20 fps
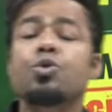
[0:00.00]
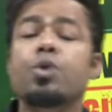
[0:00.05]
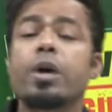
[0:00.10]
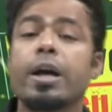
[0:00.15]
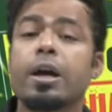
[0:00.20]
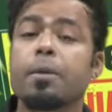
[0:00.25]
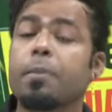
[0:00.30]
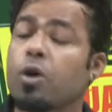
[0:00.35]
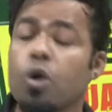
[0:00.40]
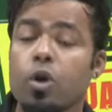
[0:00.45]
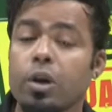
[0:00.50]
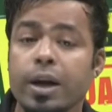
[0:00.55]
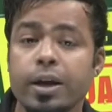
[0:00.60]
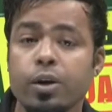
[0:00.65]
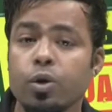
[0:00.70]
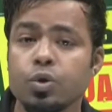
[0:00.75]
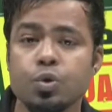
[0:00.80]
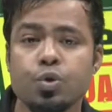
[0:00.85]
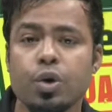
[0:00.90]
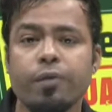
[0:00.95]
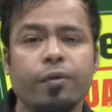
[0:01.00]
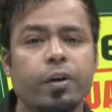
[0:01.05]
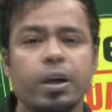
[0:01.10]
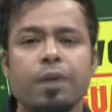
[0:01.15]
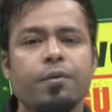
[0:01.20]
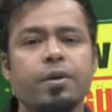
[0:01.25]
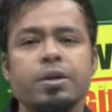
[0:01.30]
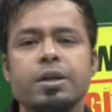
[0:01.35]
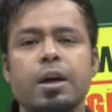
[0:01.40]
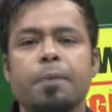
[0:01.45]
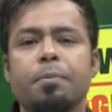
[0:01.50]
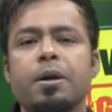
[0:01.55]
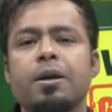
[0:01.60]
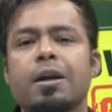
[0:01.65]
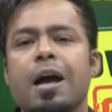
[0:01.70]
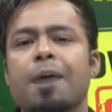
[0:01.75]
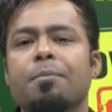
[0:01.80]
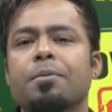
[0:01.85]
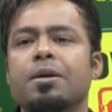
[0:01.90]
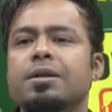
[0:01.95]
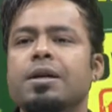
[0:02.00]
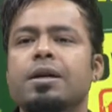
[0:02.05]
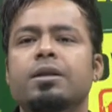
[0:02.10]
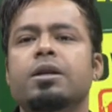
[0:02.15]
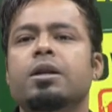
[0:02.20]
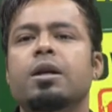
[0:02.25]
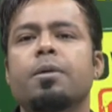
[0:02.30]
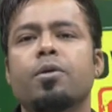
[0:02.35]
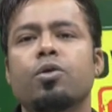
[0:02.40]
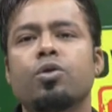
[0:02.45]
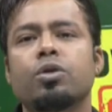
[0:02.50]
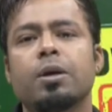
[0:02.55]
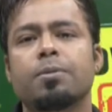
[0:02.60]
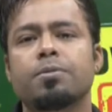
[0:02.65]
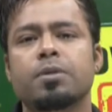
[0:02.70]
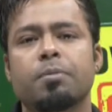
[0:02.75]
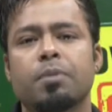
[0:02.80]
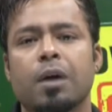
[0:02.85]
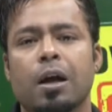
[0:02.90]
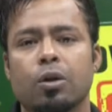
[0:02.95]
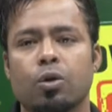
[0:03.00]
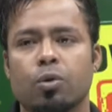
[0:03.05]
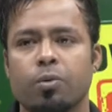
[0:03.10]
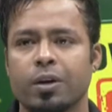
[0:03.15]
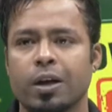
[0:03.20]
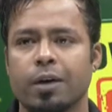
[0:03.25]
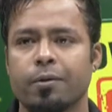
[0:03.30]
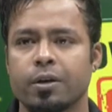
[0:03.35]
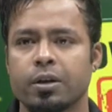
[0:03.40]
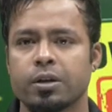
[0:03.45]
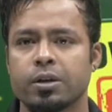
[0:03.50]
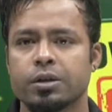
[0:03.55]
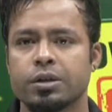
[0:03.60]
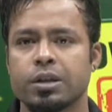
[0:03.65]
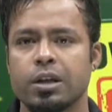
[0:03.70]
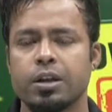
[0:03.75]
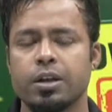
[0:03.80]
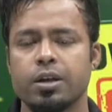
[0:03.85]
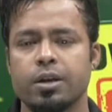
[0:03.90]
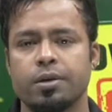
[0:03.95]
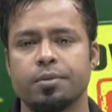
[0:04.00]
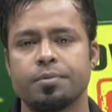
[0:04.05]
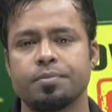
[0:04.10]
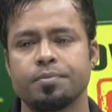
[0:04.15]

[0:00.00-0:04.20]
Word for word: चुका है एक बार ऑनलाइन हो चुका है फटाफट से अपने नाम के साथ जरा मेरे को थम्सअप डाल दो फटाफट से जल्दी